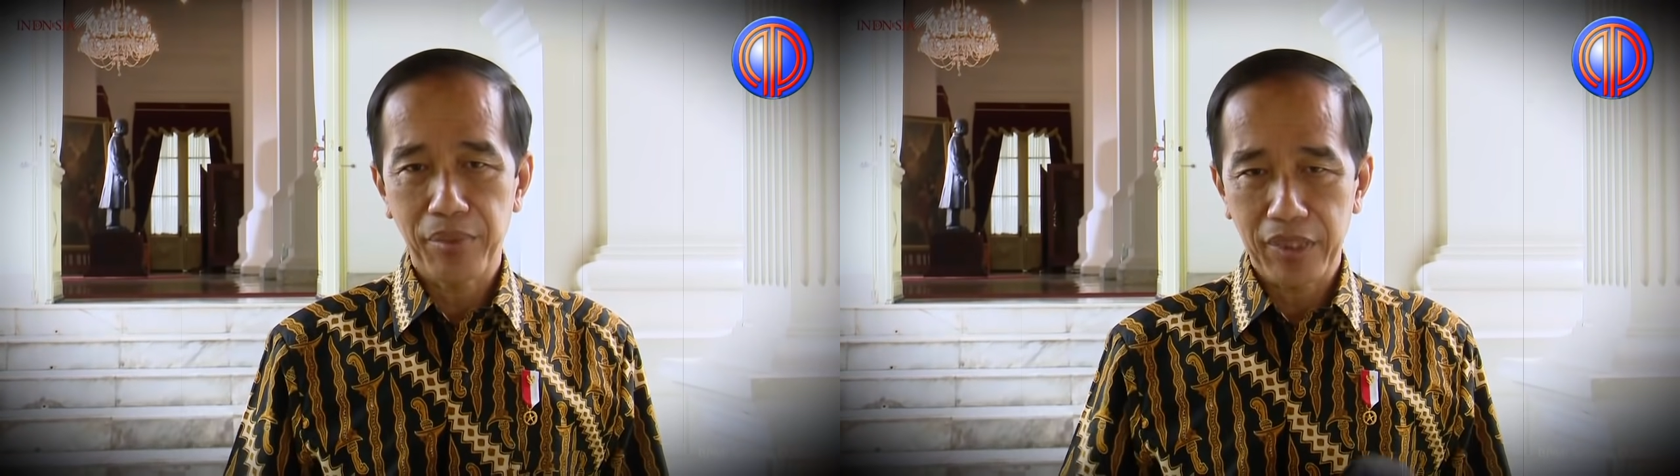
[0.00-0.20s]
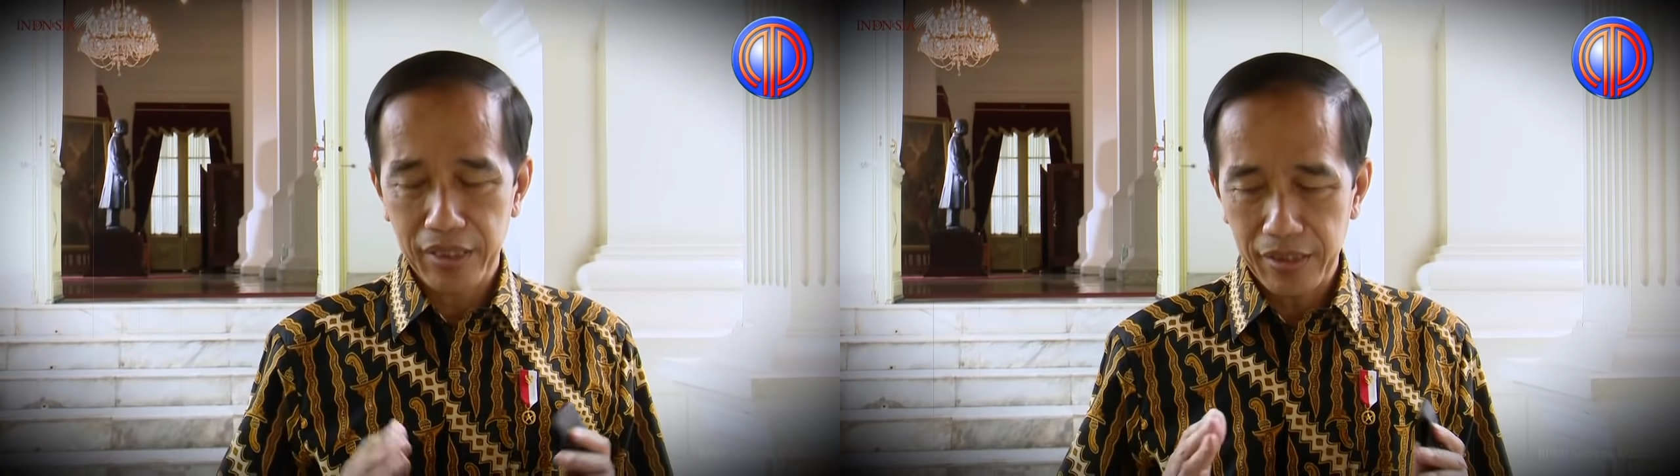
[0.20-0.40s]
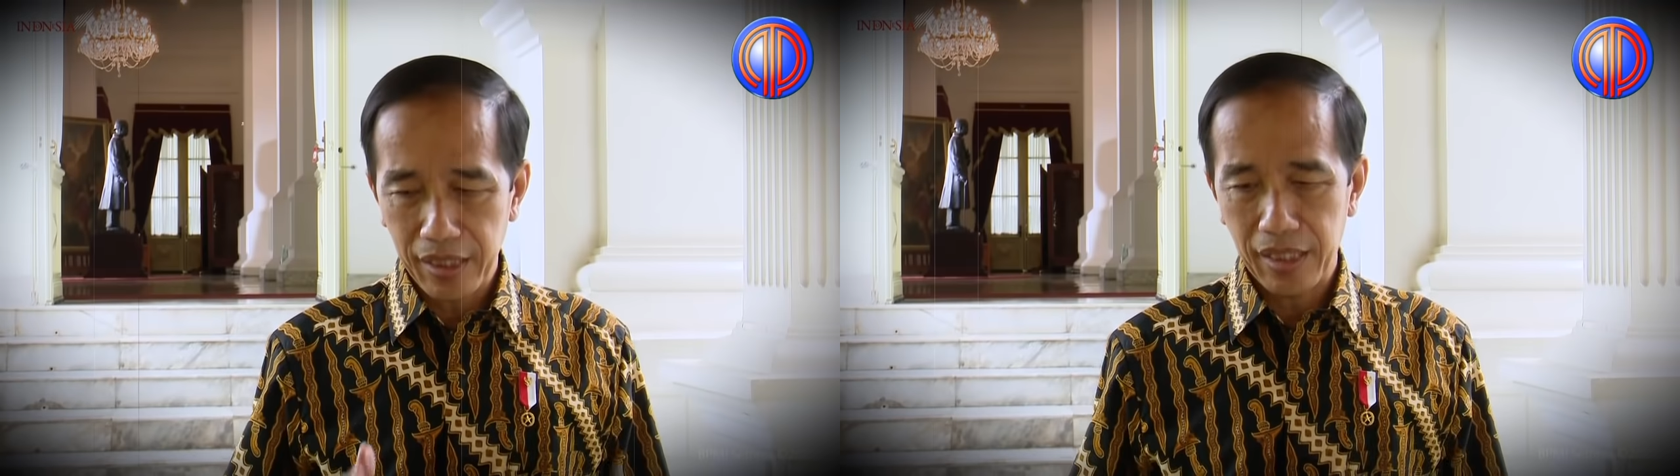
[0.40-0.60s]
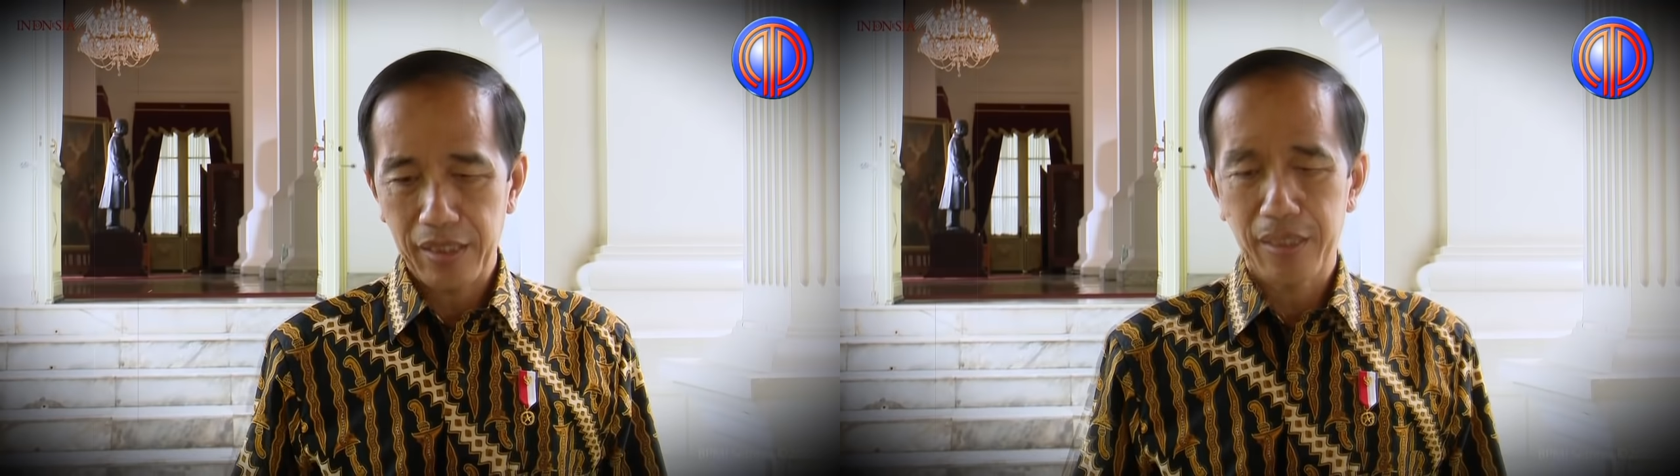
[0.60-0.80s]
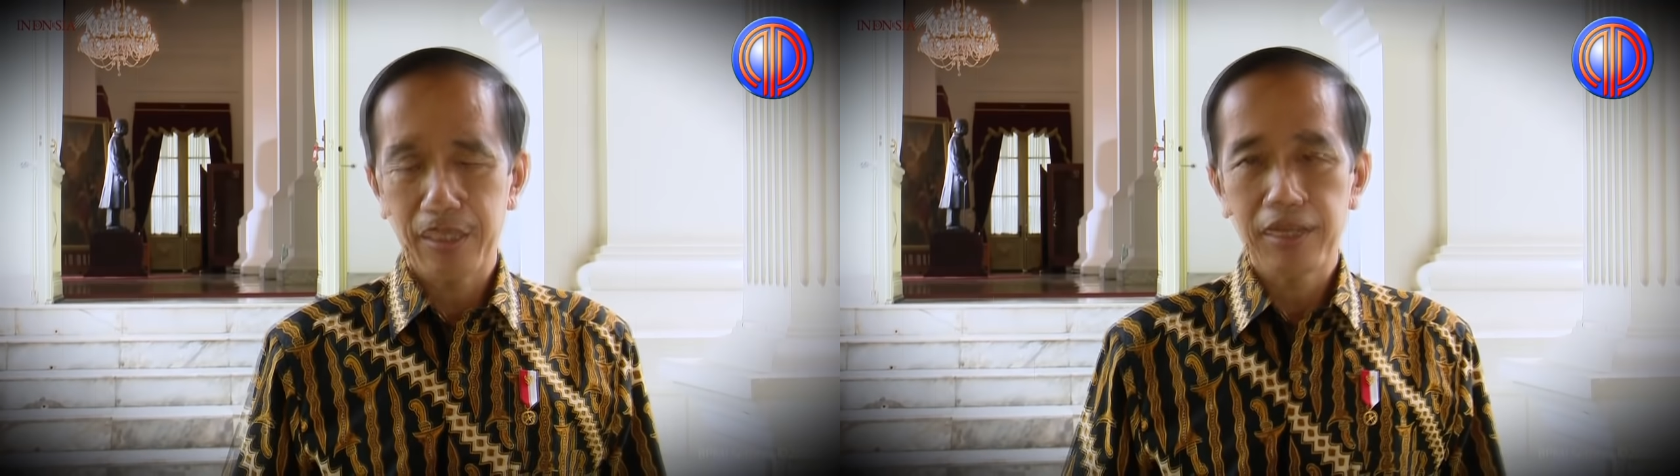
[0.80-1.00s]

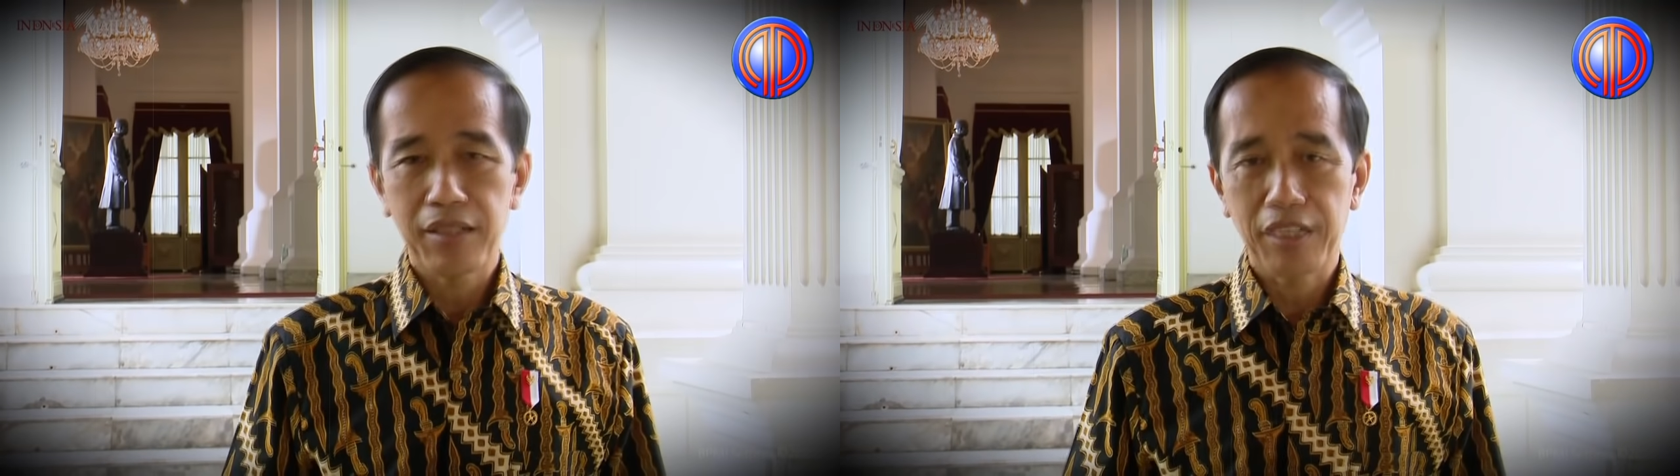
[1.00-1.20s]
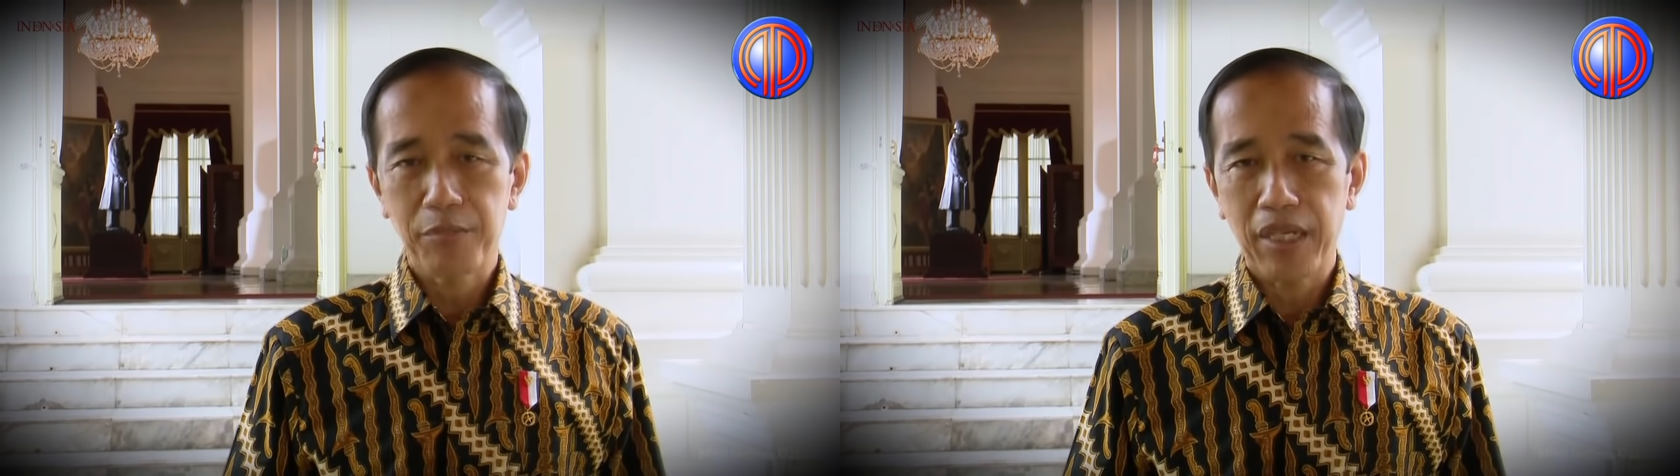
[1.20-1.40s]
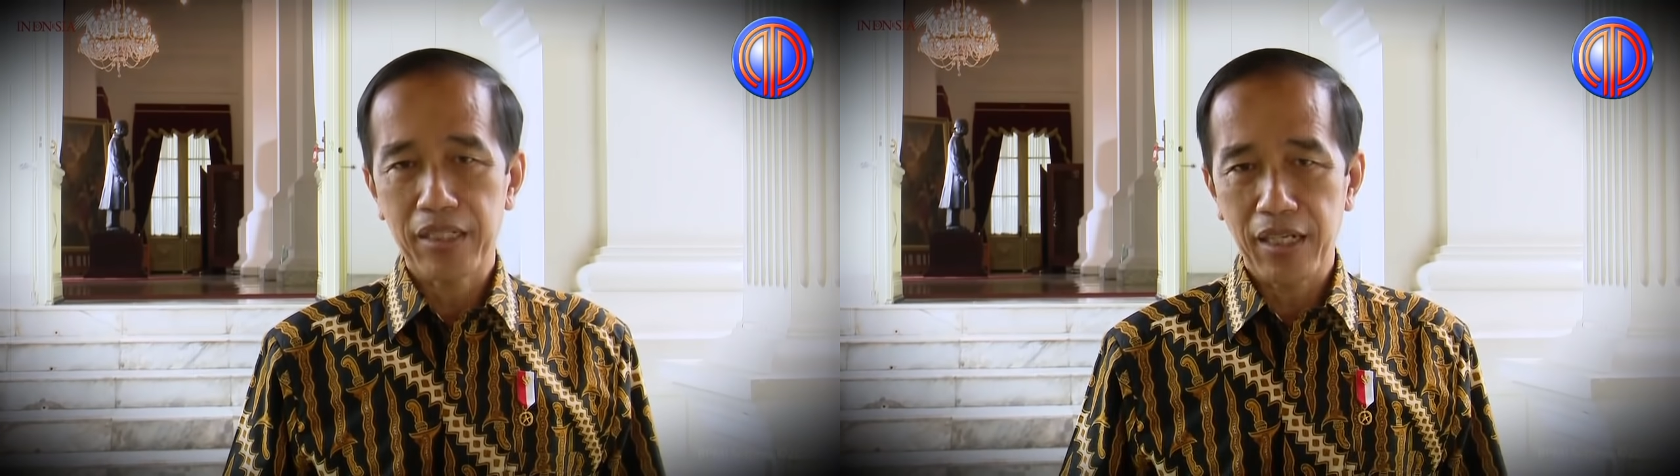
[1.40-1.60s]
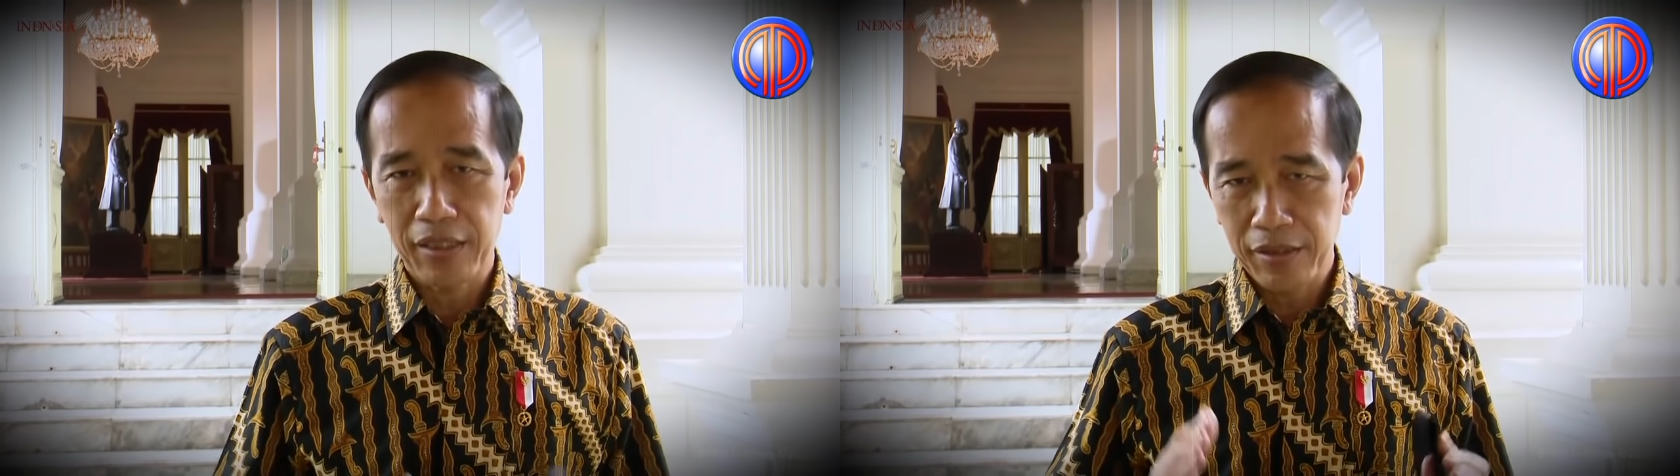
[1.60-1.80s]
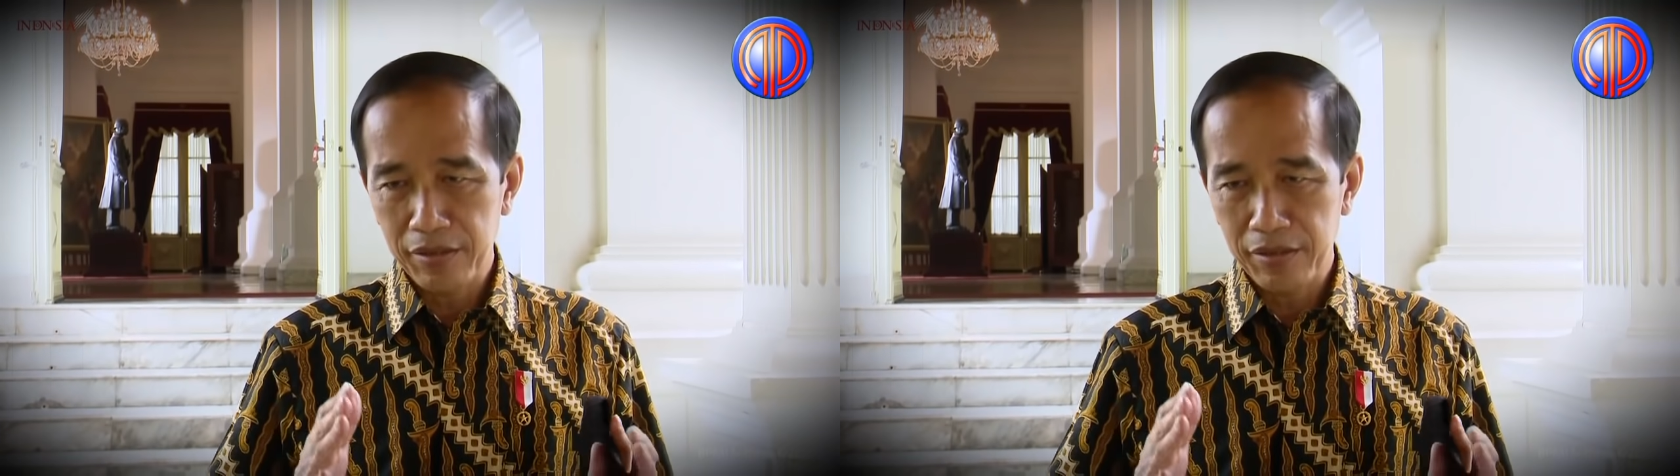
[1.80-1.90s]
bekerja transparan,